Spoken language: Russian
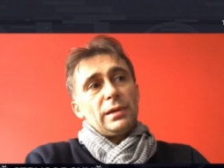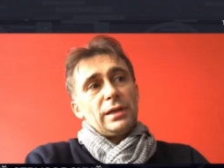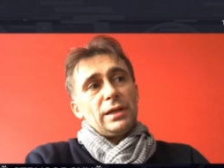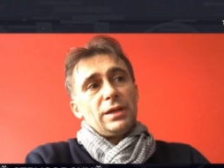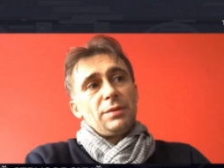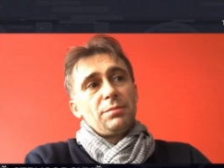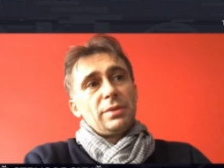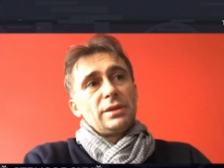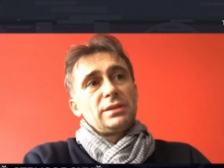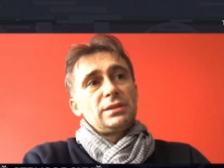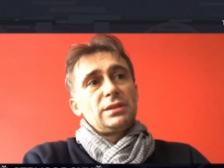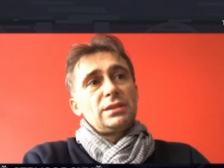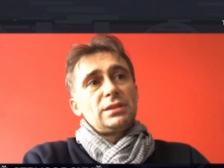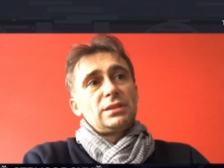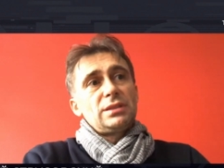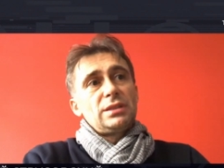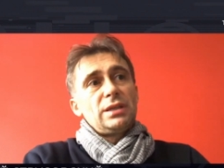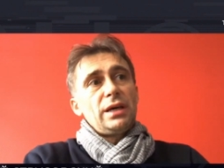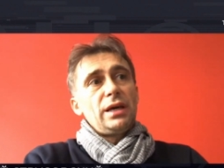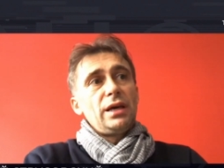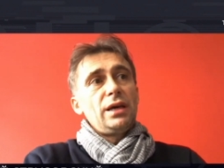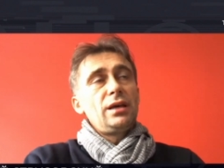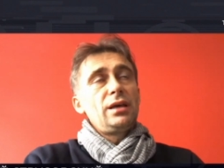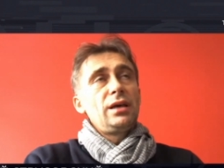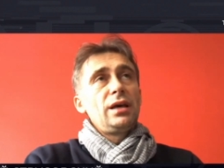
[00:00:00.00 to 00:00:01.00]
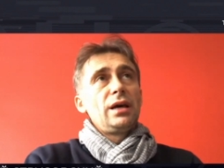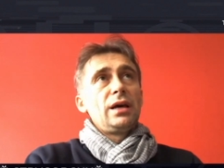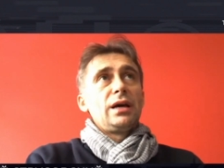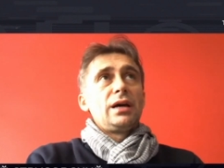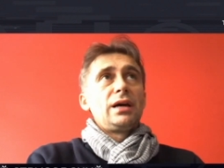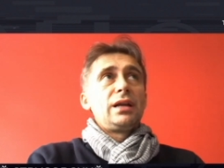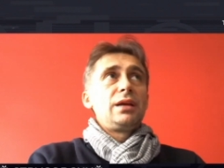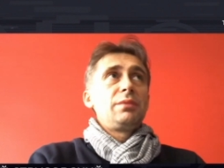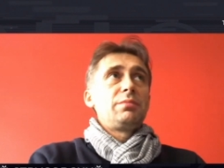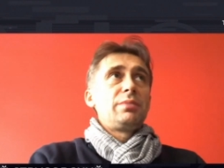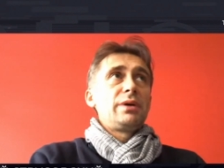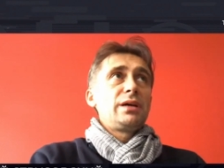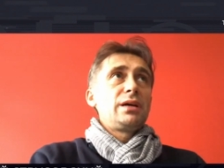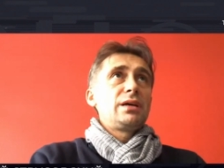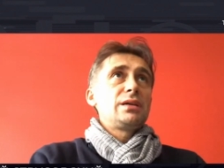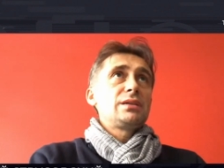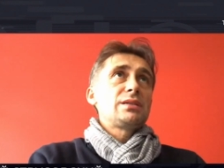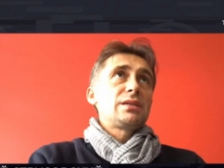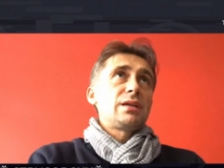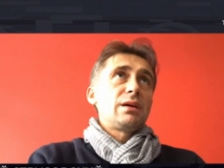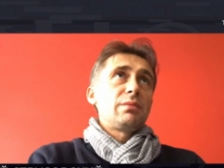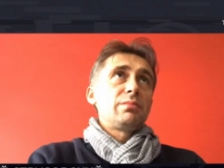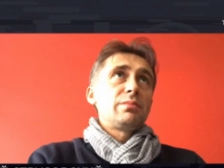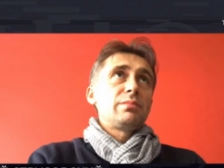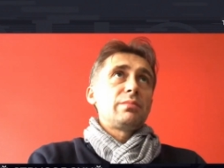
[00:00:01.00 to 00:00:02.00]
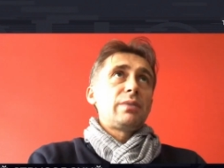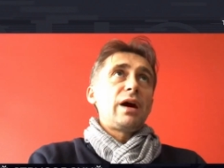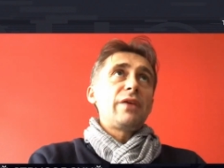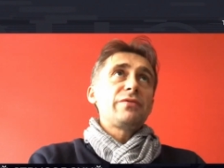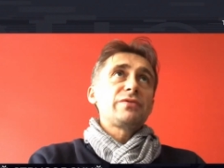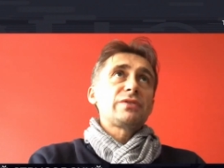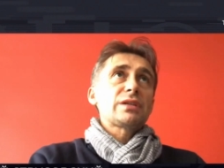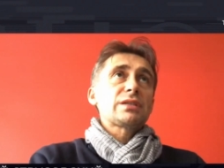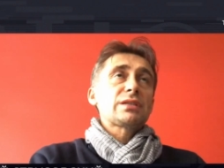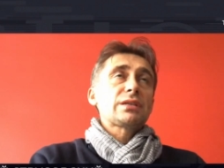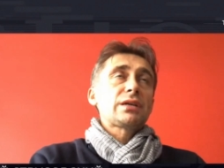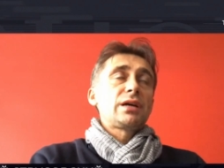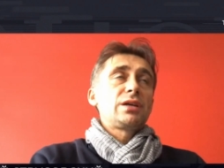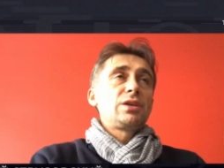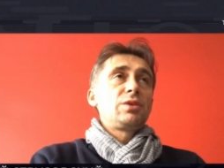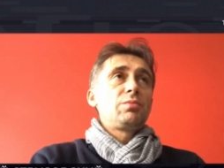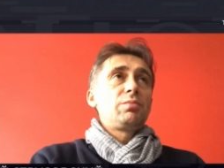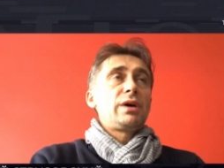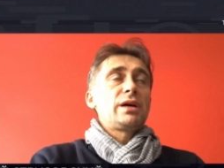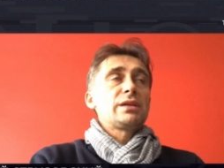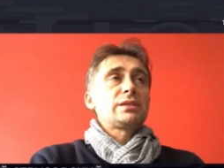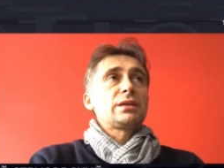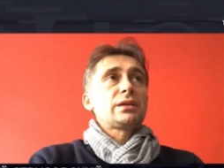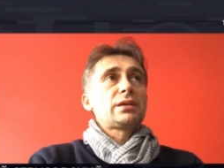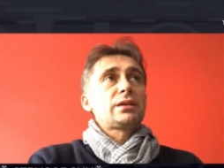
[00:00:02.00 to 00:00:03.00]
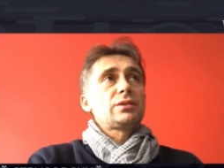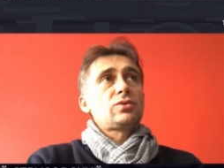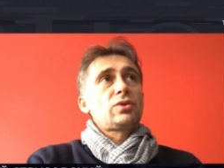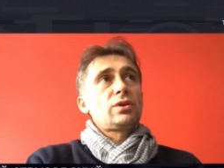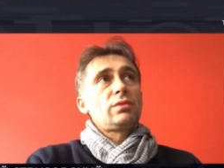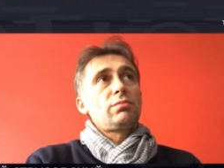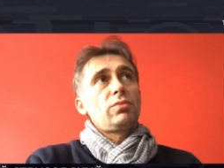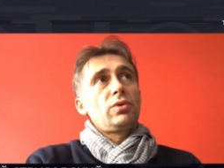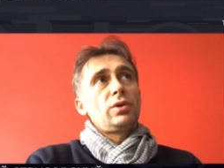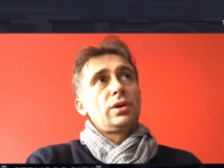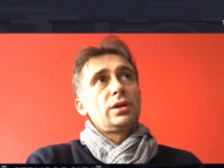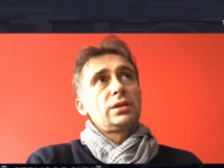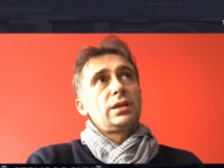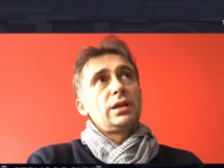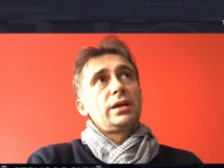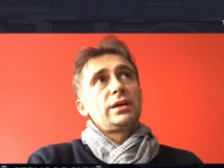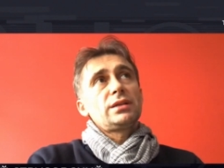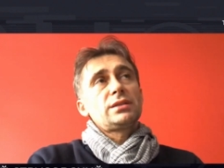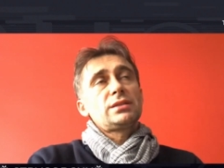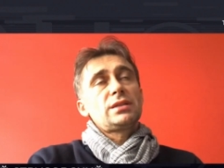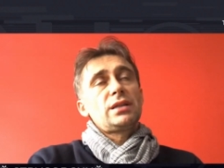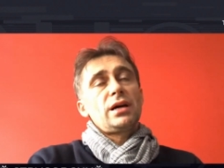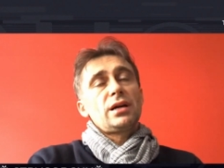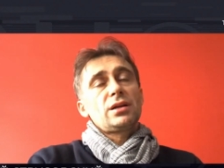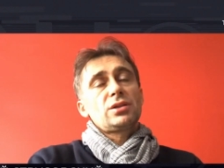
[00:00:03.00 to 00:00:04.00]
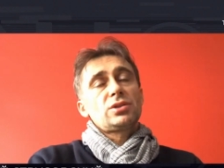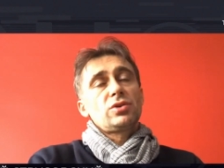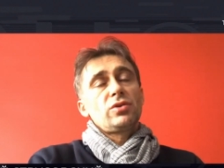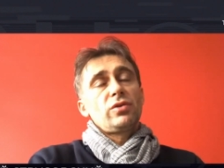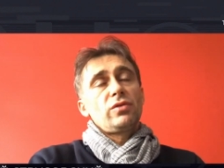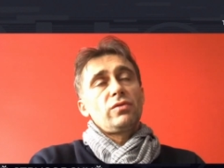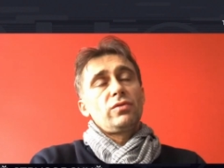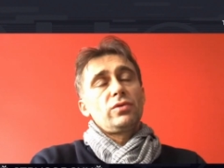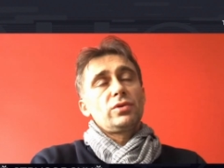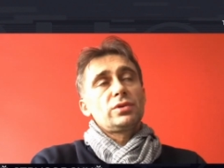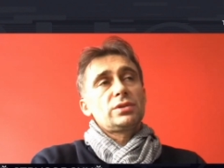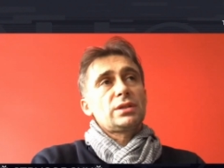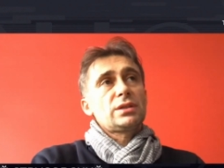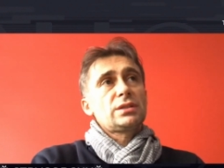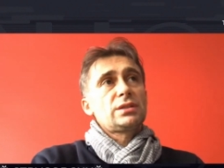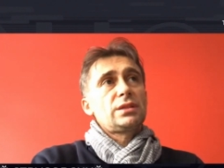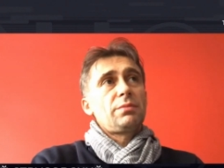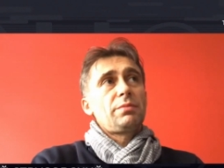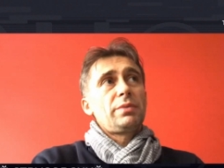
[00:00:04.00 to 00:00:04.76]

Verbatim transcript: либо детей, либо есть там авторская анимация, которая более для старшего возраста.